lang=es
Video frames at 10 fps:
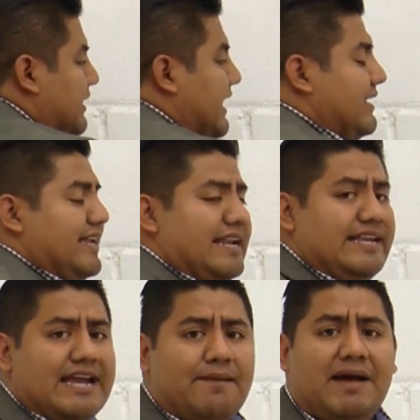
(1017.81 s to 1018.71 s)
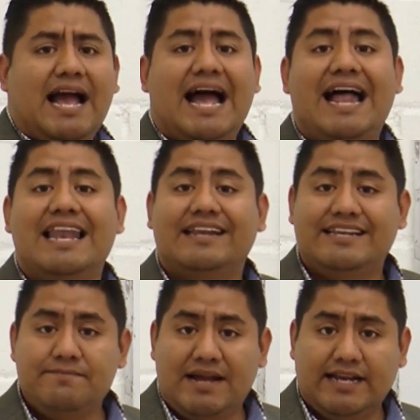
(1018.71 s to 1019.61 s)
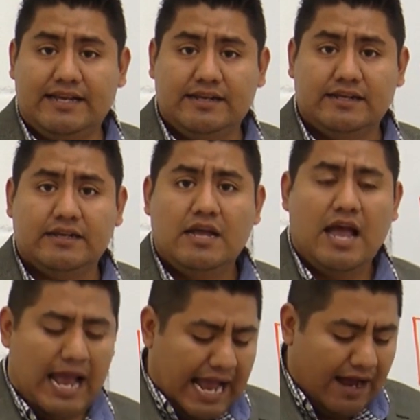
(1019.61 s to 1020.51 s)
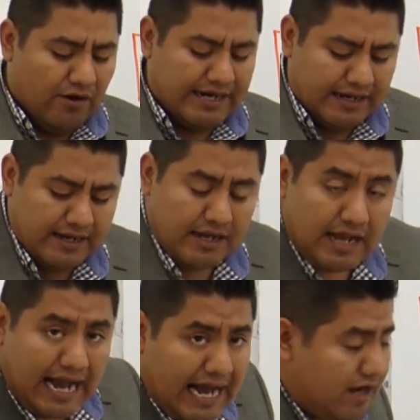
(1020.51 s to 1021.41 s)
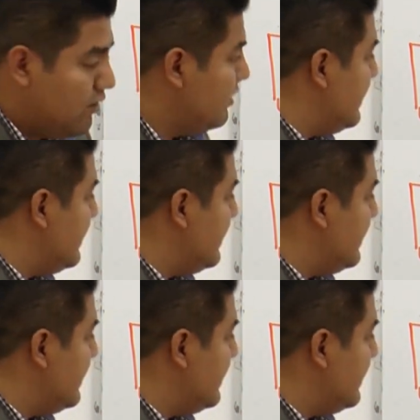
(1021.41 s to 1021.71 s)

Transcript: que se le llama a las imágenes. Ahora, a los